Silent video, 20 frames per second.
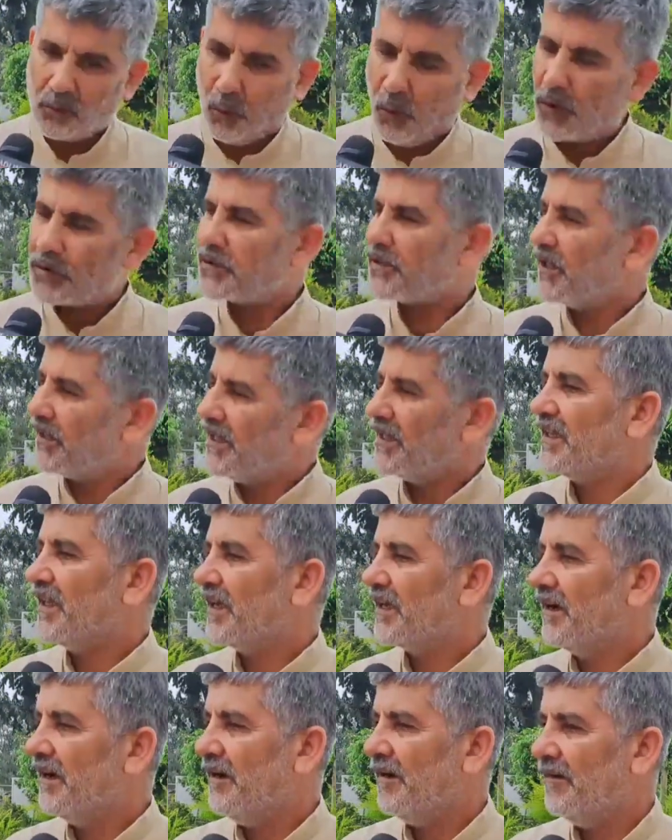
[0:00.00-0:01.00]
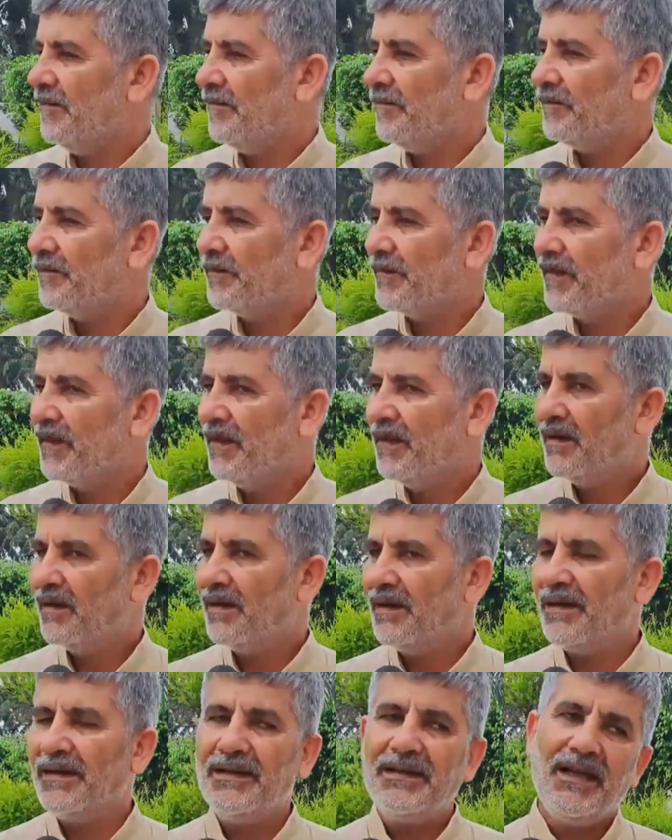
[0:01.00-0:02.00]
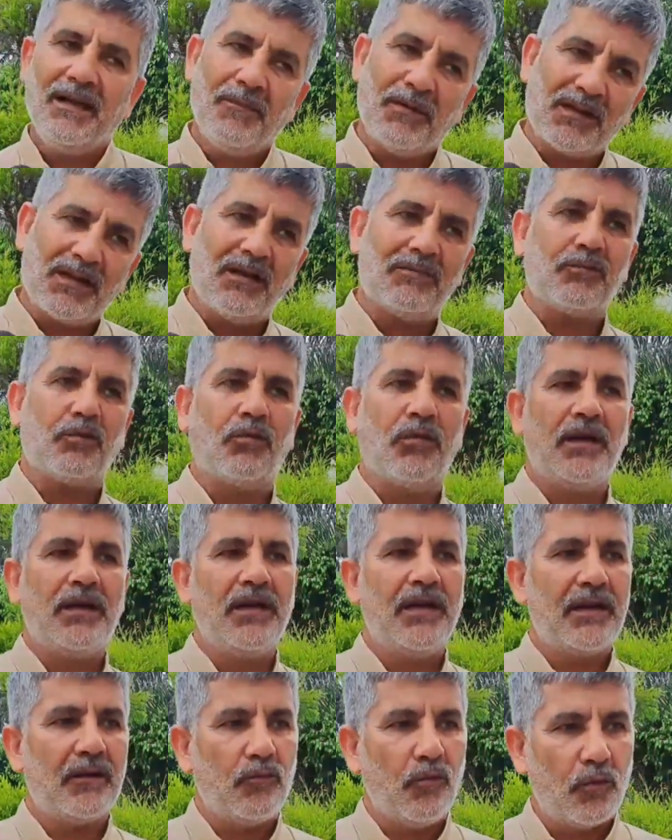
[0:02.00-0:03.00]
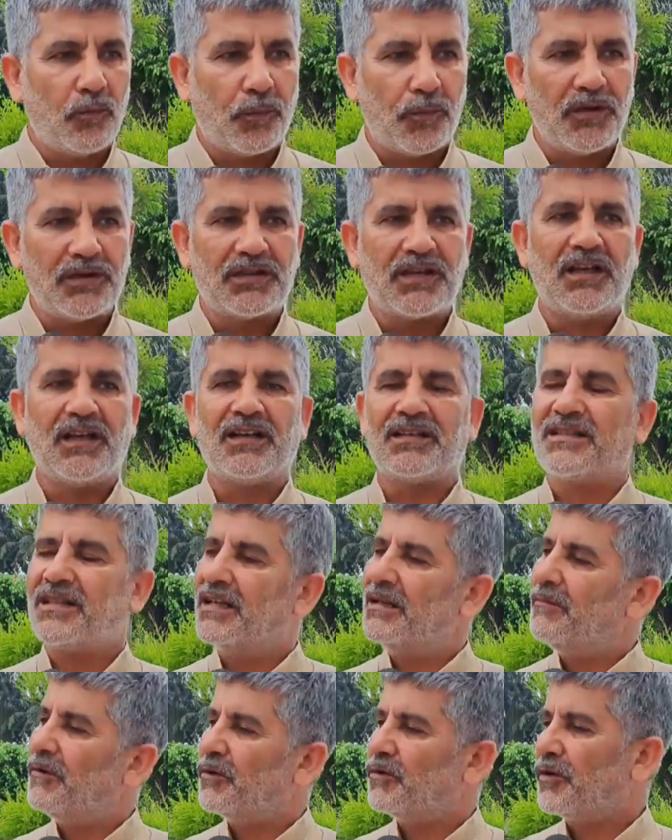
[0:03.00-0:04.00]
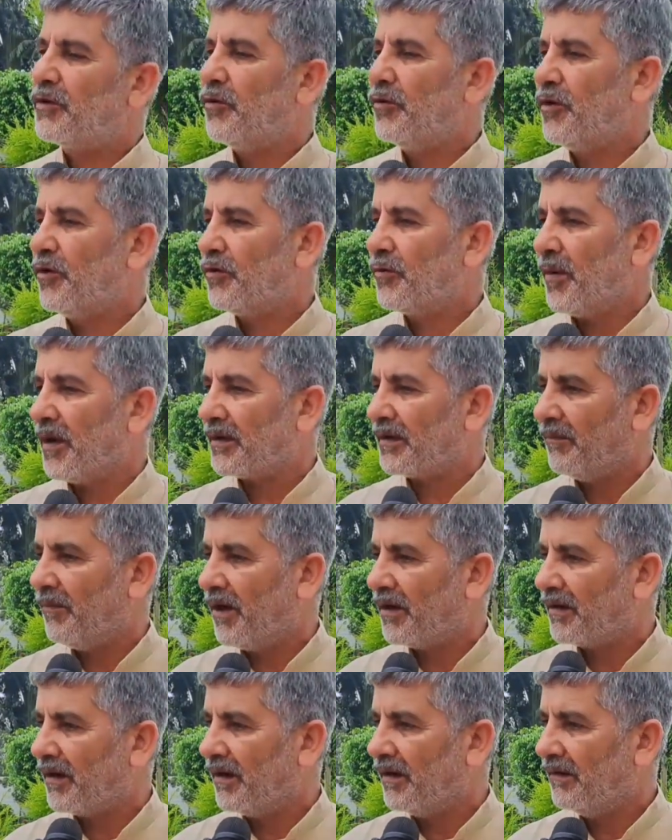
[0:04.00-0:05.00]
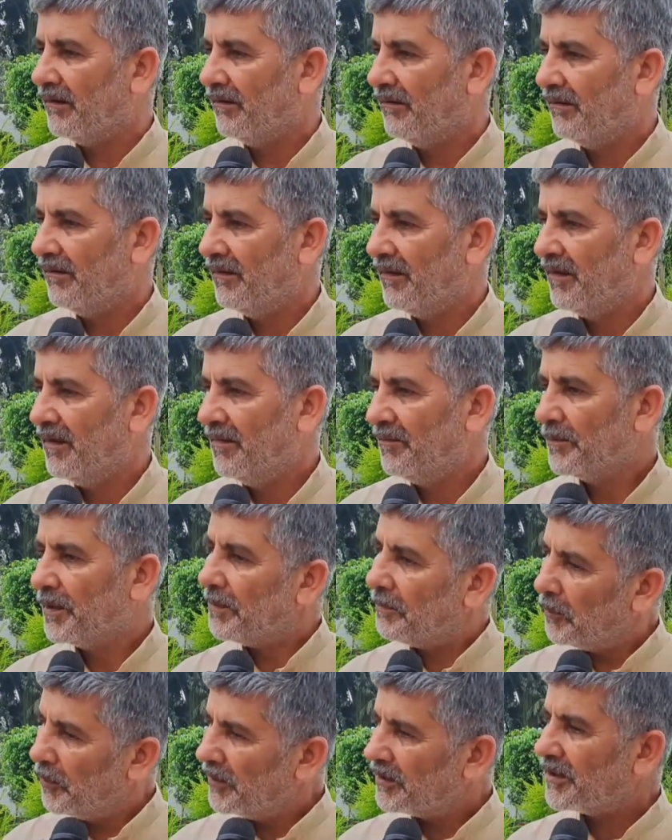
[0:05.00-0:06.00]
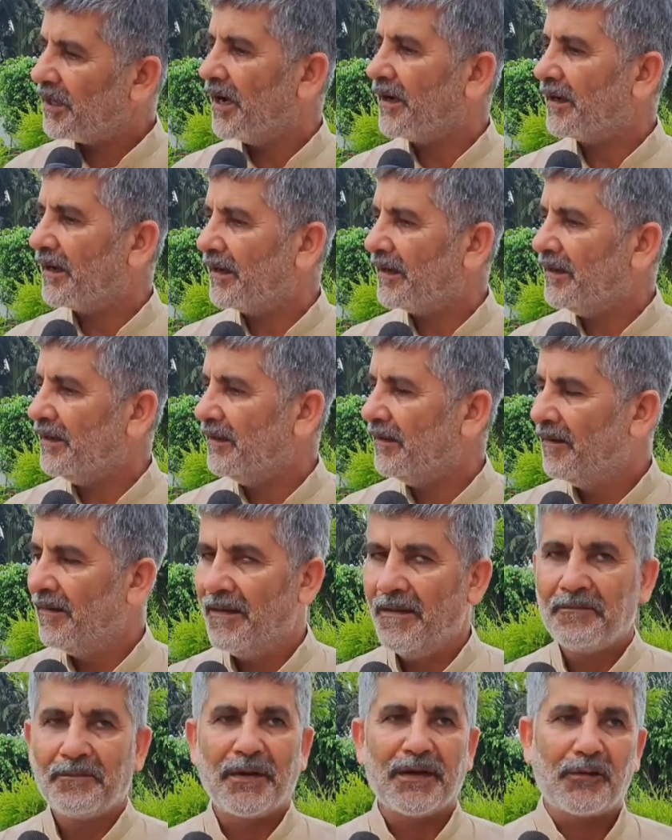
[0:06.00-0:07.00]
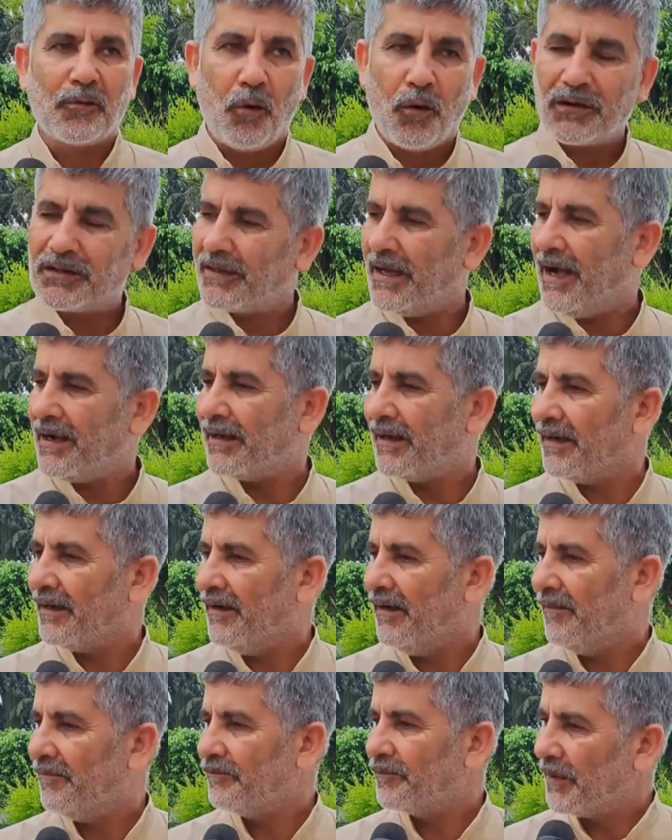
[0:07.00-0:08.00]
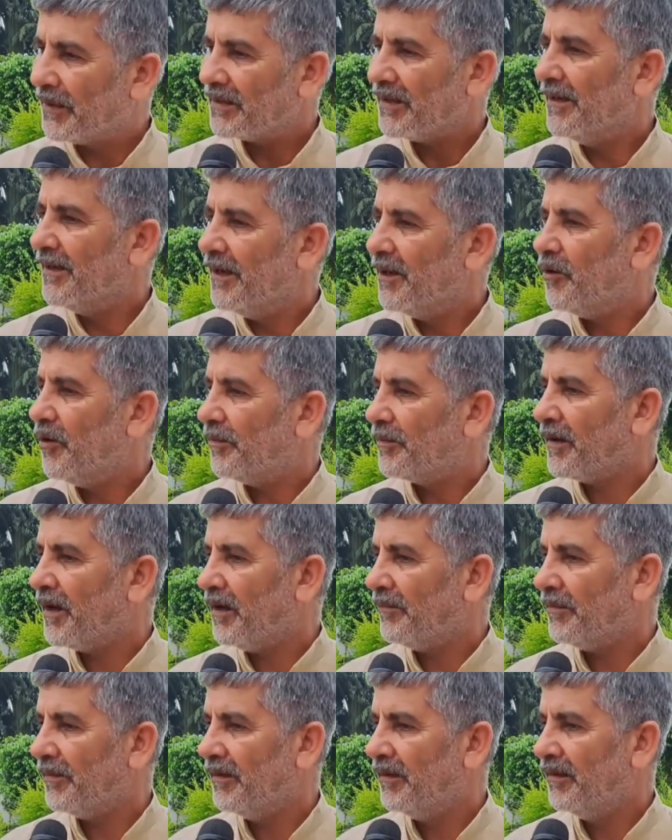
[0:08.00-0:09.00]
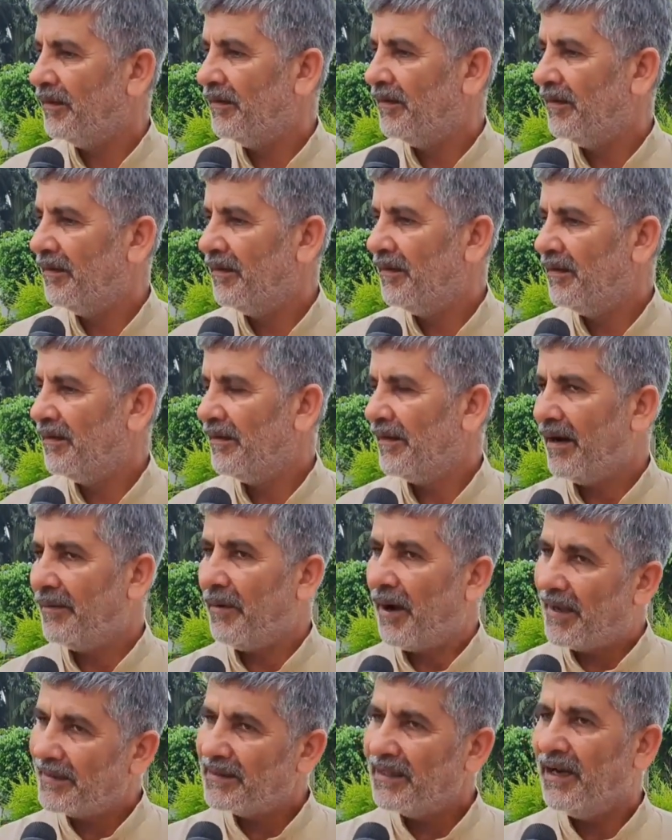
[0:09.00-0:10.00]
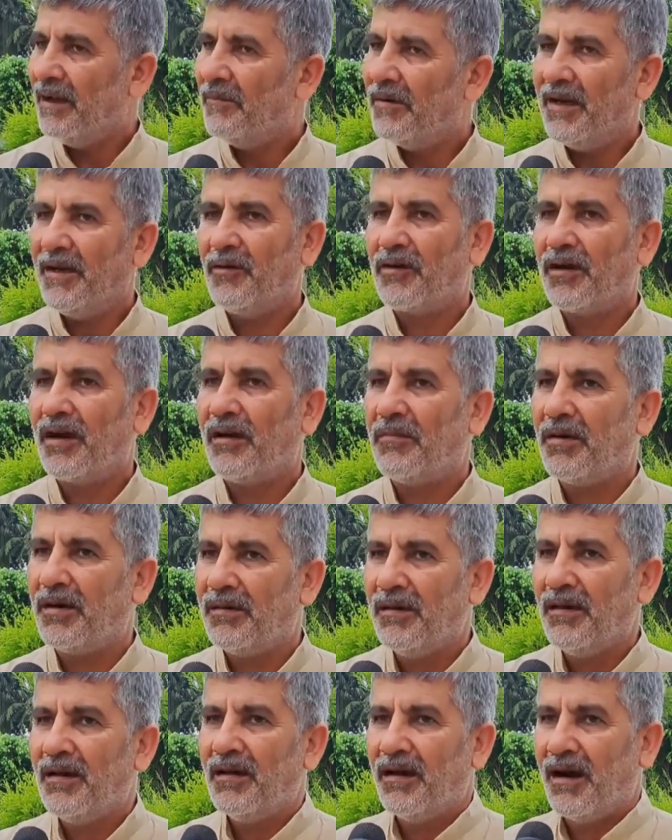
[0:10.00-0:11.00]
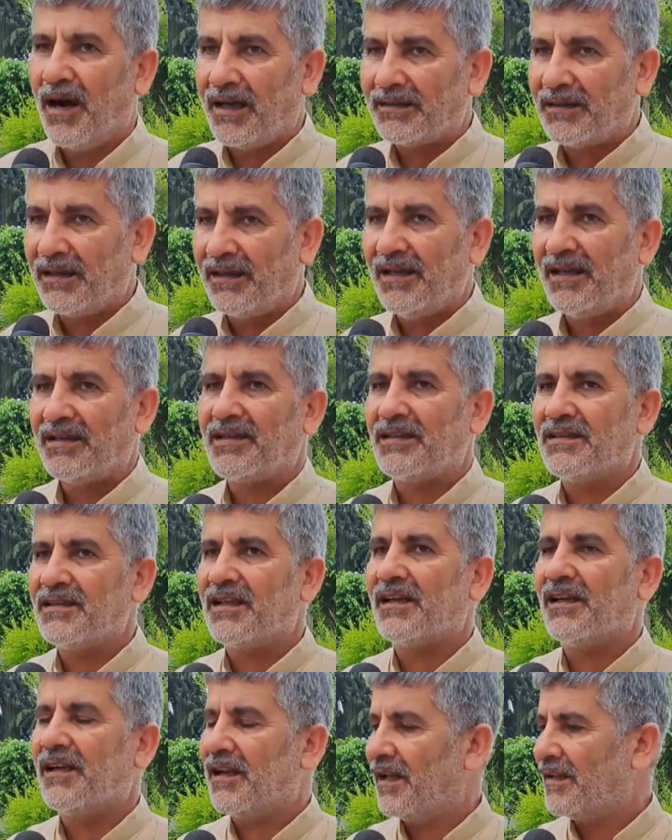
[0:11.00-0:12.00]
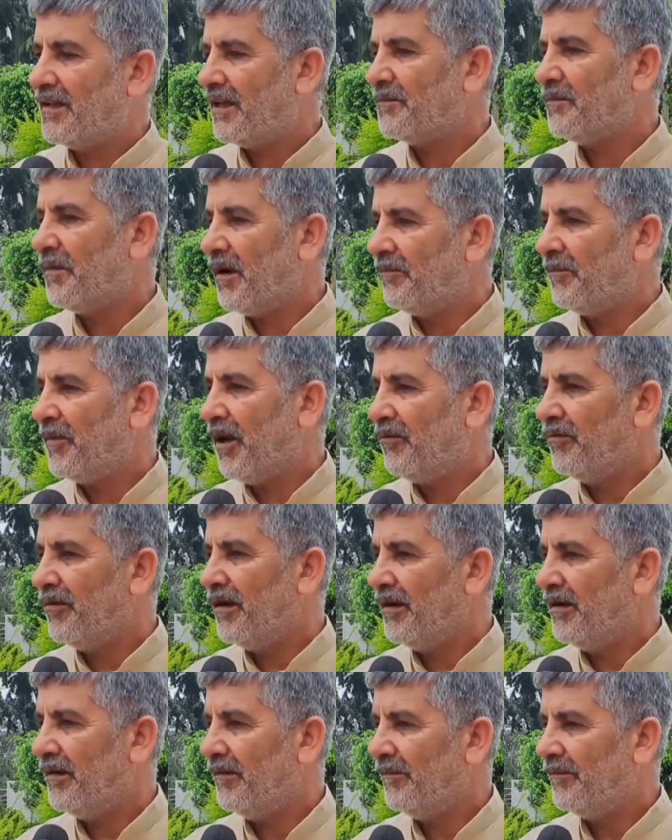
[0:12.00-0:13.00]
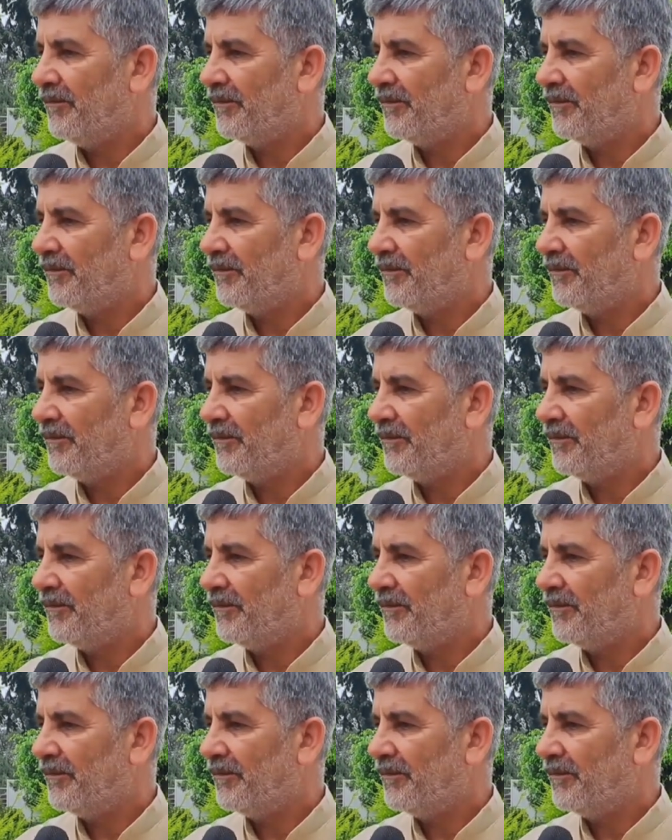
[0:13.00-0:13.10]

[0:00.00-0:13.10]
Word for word: कोर्ट सजा देगा लेकिन ये मतलब थोड़ा ही है कि वो पुलिस की कस्टडी में उसे कोई और मार के भाग रहा है फिर पुलिस क्या करेगी फिर कोर्ट क्या करेगा फैसले ले लो अपने आप अब आए दिन हमले हो रहे हैं अब आदरणीय चंद्रशेखर आजाद पर हमला हुआ है